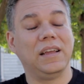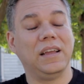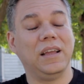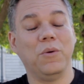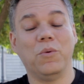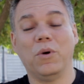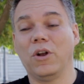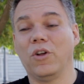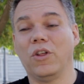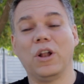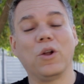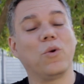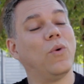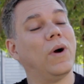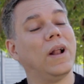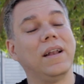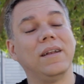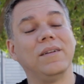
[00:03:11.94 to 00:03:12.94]
y bueno, del
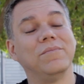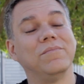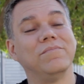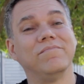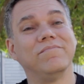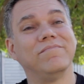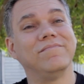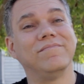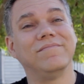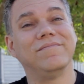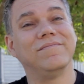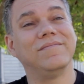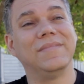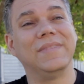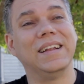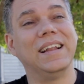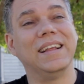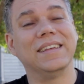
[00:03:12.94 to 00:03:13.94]
cual
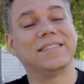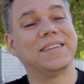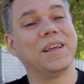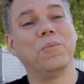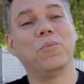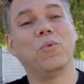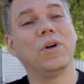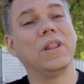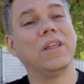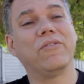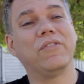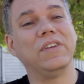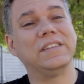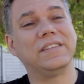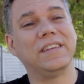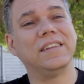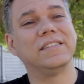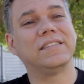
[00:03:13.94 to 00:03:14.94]
mm, les es muy
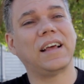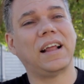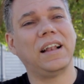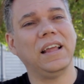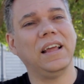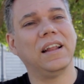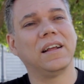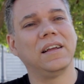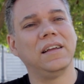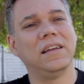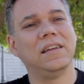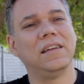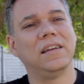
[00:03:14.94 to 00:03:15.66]
difícil salir.